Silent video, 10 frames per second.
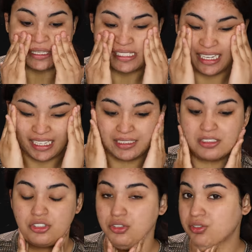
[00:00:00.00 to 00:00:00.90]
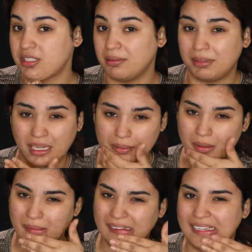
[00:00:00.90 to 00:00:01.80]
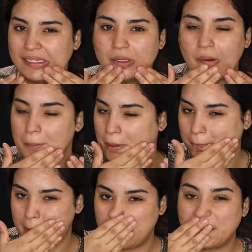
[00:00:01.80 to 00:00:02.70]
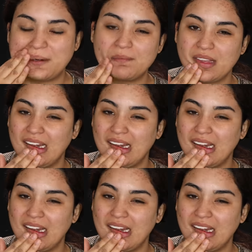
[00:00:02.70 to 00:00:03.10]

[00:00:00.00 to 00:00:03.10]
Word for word: ya que yo siempre que me maquillo me aplico